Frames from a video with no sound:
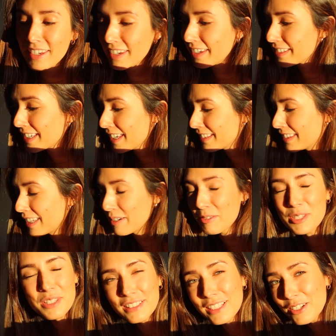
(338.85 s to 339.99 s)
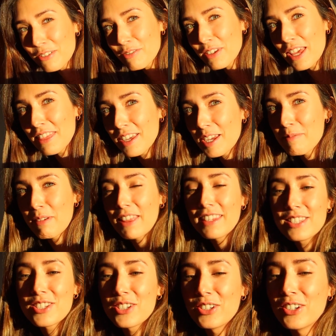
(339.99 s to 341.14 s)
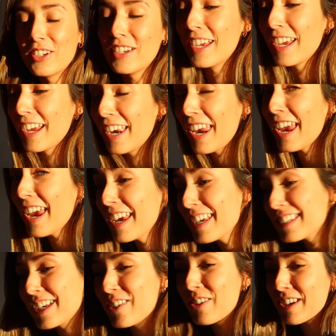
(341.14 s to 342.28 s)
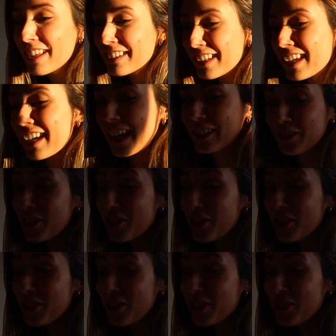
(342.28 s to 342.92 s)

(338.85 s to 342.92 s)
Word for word: y es que tenemos tanta confianza que me ha dicho Grace, acuérdate que